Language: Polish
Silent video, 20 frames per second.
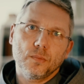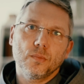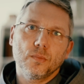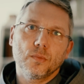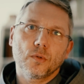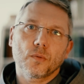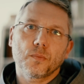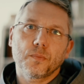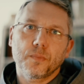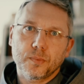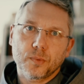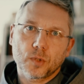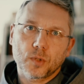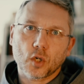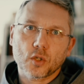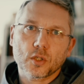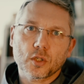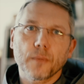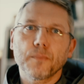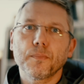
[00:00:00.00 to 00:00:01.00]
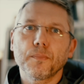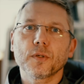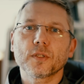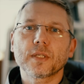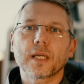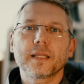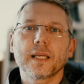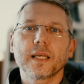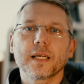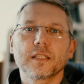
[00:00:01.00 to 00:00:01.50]
no, troszkę
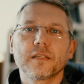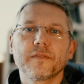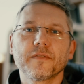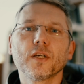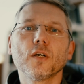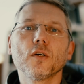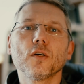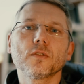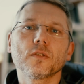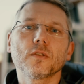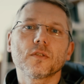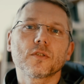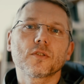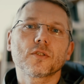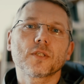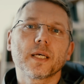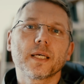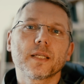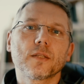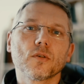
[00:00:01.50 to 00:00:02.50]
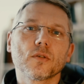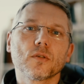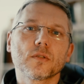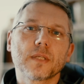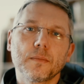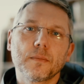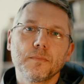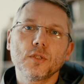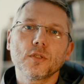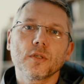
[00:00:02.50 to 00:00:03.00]
poza tekst wychodząc, że to
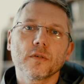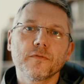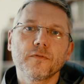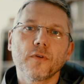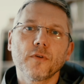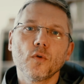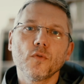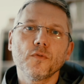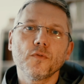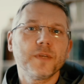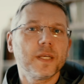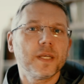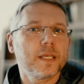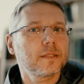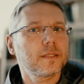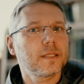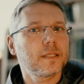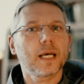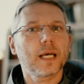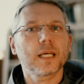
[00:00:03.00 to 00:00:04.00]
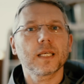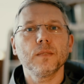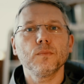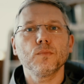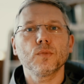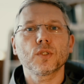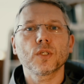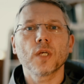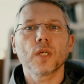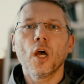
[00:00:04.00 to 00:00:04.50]
zabicie wołów jest
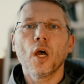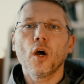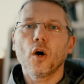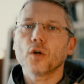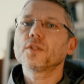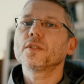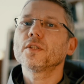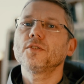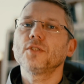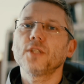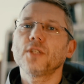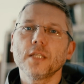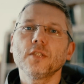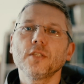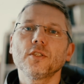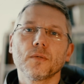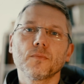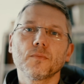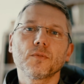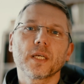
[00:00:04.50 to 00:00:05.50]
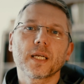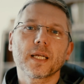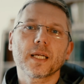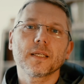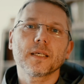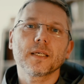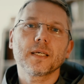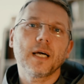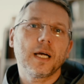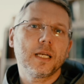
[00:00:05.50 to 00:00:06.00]
jakimś odcięciem się
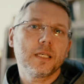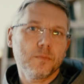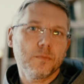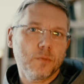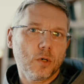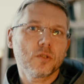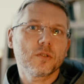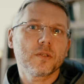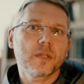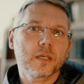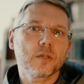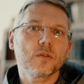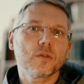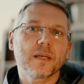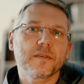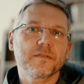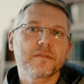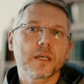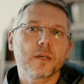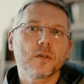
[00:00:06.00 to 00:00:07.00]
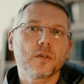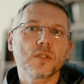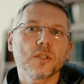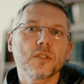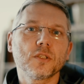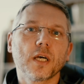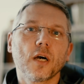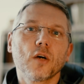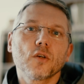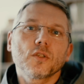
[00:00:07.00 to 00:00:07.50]
radykalnym od tego dawnego
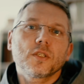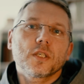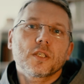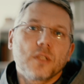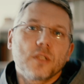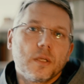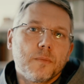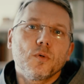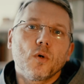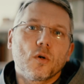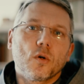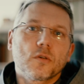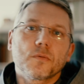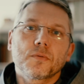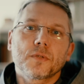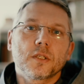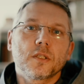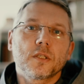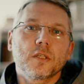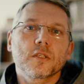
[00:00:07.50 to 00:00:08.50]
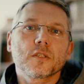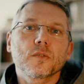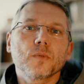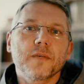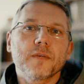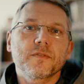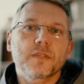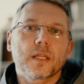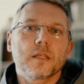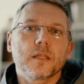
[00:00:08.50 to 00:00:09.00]
życia, chociaż nie było ono przecież
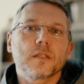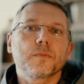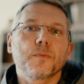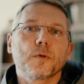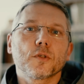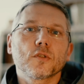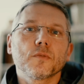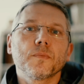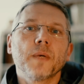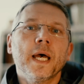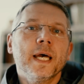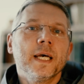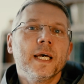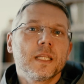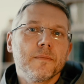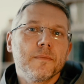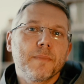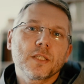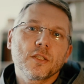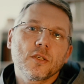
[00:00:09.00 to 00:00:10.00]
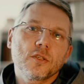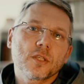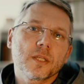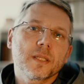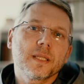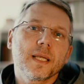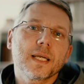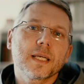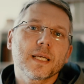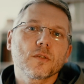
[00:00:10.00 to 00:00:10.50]
złe w żaden sposób, tym bardziej,
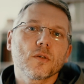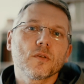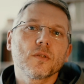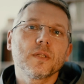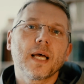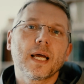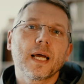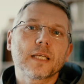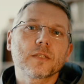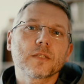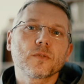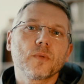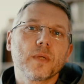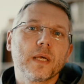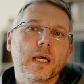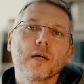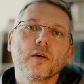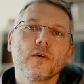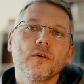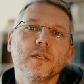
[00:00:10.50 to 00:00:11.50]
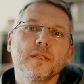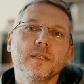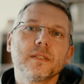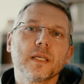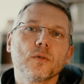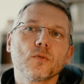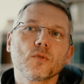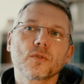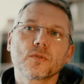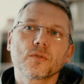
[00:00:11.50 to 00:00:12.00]
że teraz odnalazł niejako
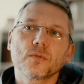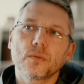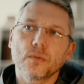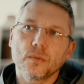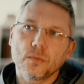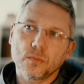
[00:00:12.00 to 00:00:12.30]
Elizeusz